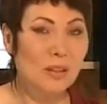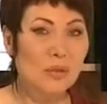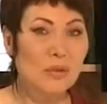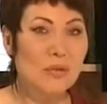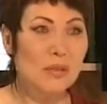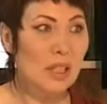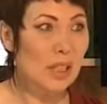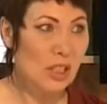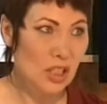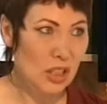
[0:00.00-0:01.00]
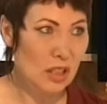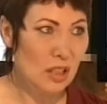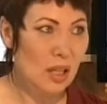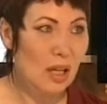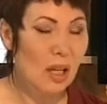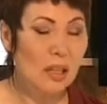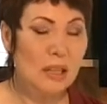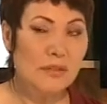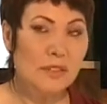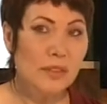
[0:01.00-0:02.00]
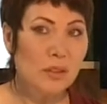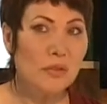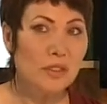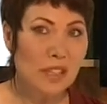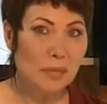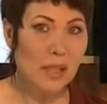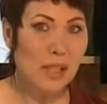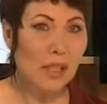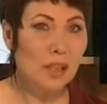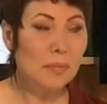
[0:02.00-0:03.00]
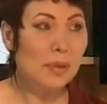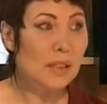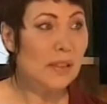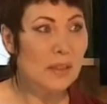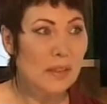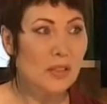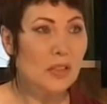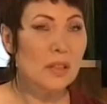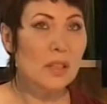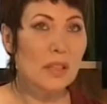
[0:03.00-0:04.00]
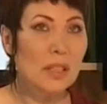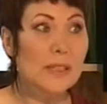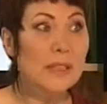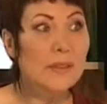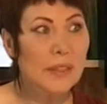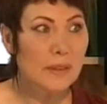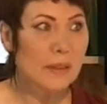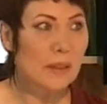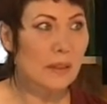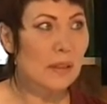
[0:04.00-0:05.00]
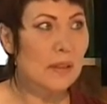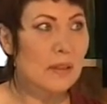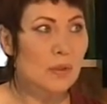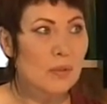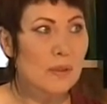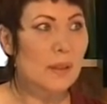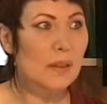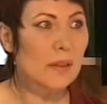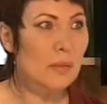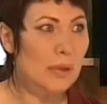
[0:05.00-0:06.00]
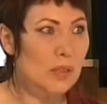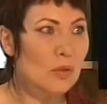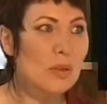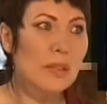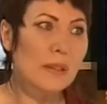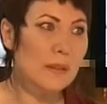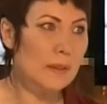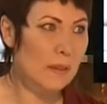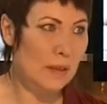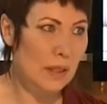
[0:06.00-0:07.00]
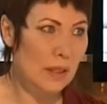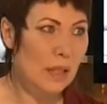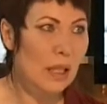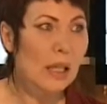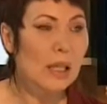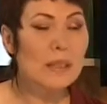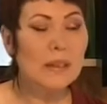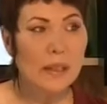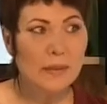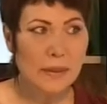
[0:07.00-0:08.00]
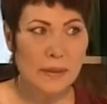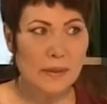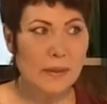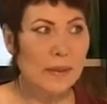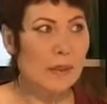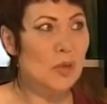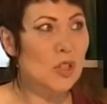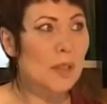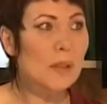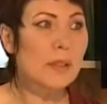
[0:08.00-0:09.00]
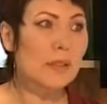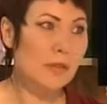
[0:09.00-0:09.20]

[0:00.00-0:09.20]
то, конечно, э, в свое время это была достаточно известная киностудия на просторах СССР. И ставили здесь замечательные